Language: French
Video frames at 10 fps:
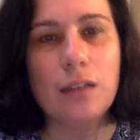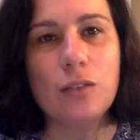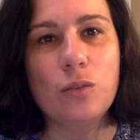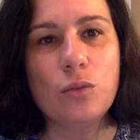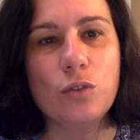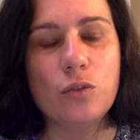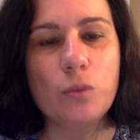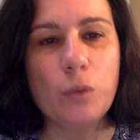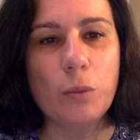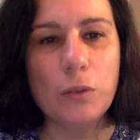Donc, je vous
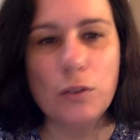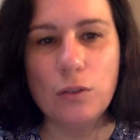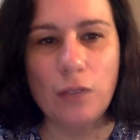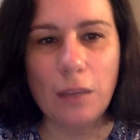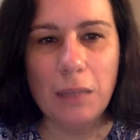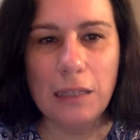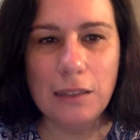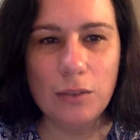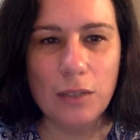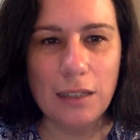propose de fermer
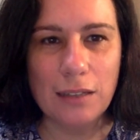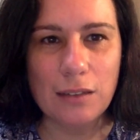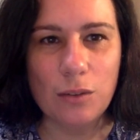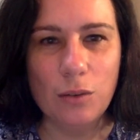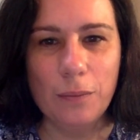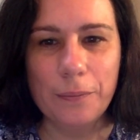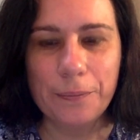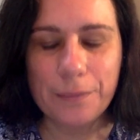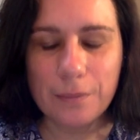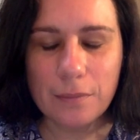les yeux un instant.
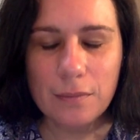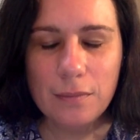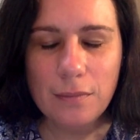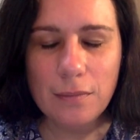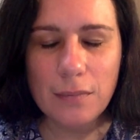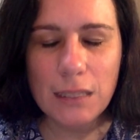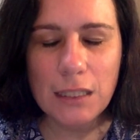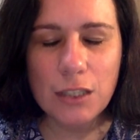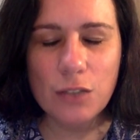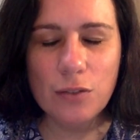
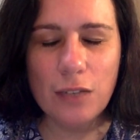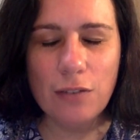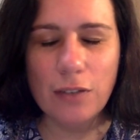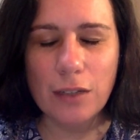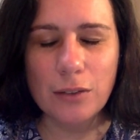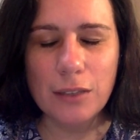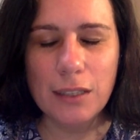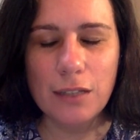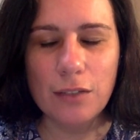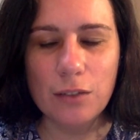Je vais le faire
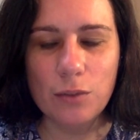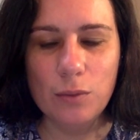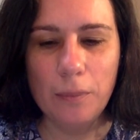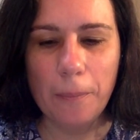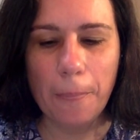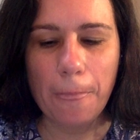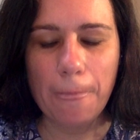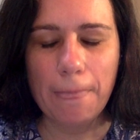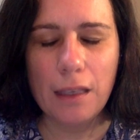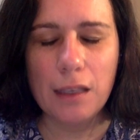aussi avec vous.
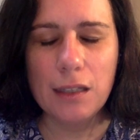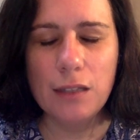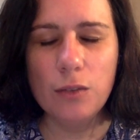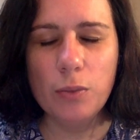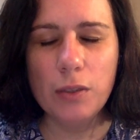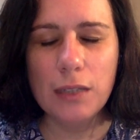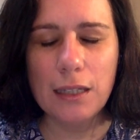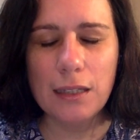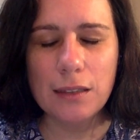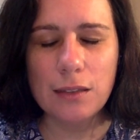Et de prendre
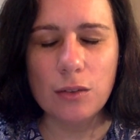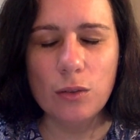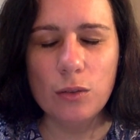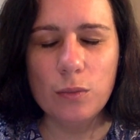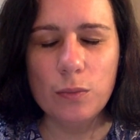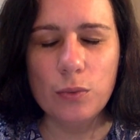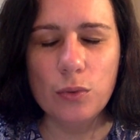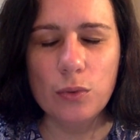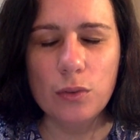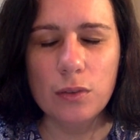un instant
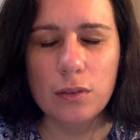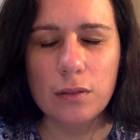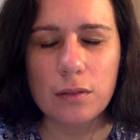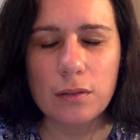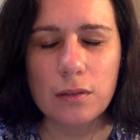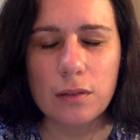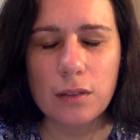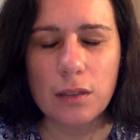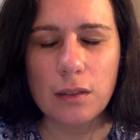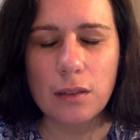pour
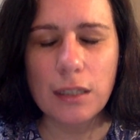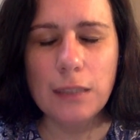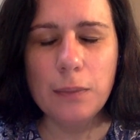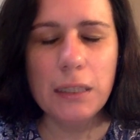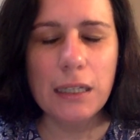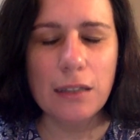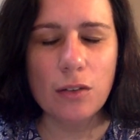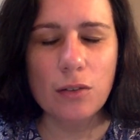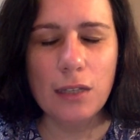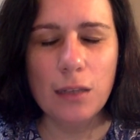respirer
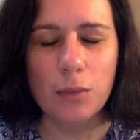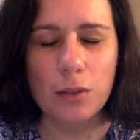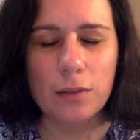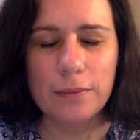tranquillement.